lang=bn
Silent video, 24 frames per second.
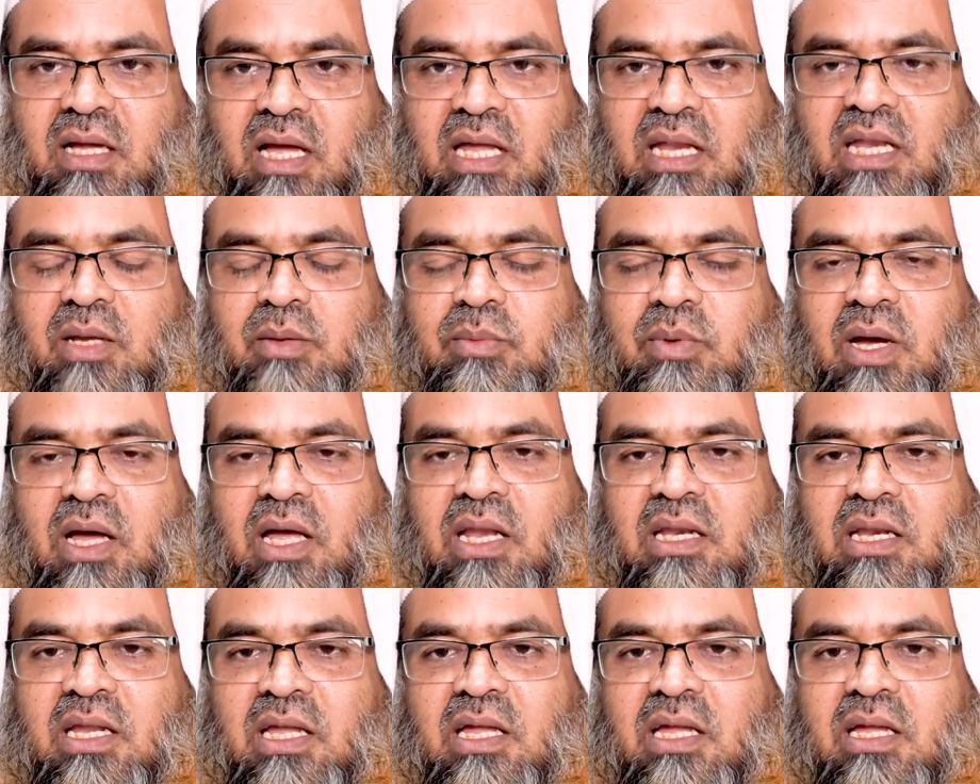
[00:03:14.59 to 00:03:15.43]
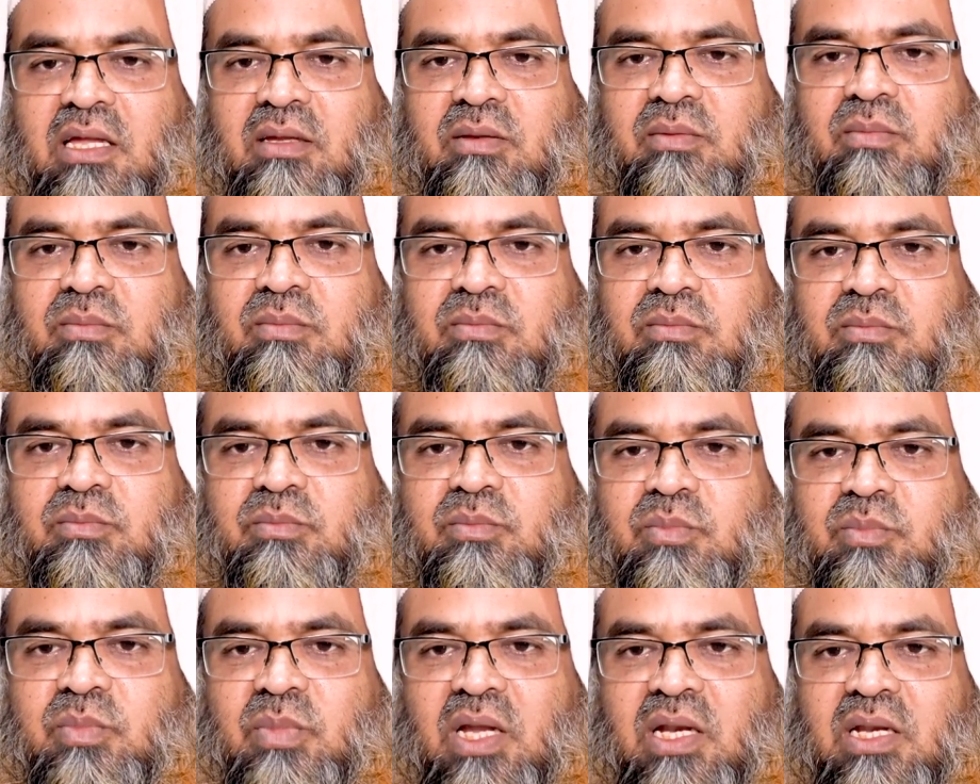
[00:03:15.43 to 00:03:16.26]
আল্লাহ আল্লাহ
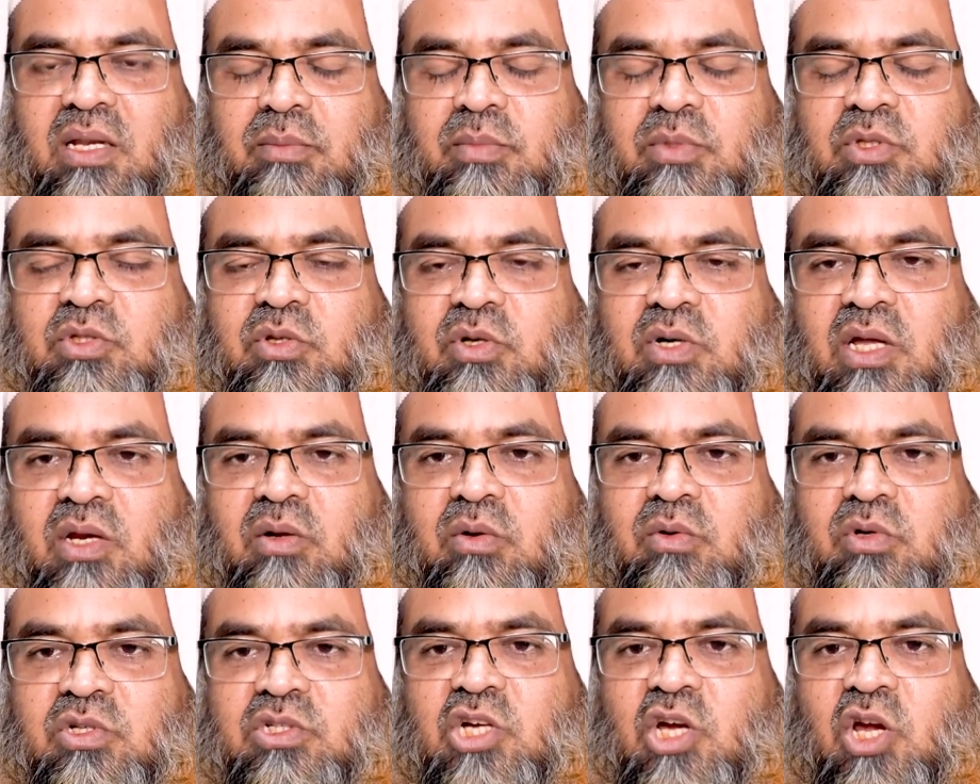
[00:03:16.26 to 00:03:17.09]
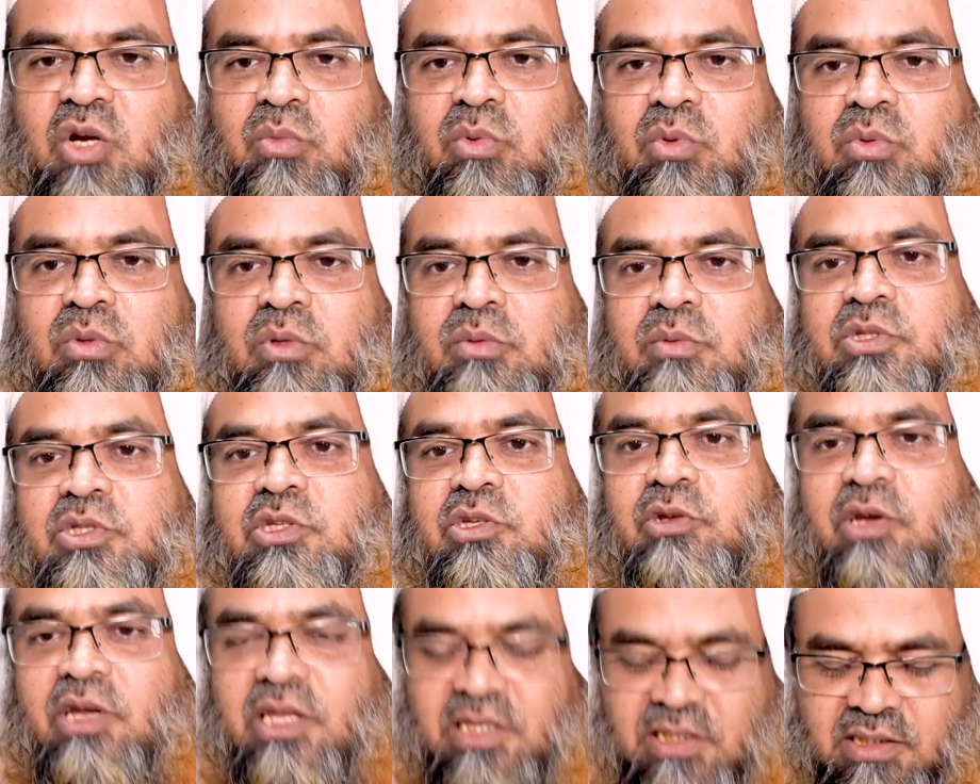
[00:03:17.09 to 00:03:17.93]
আল্লাহ তো কারো কোনো সার্বভৌমত্ব
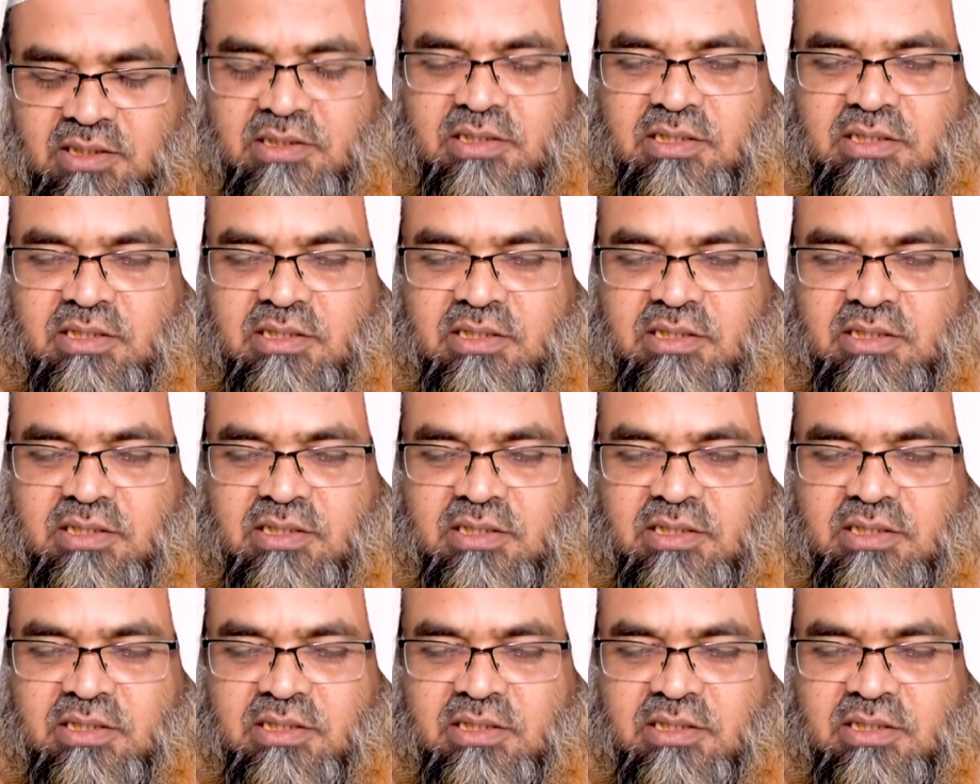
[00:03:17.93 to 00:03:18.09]
নেই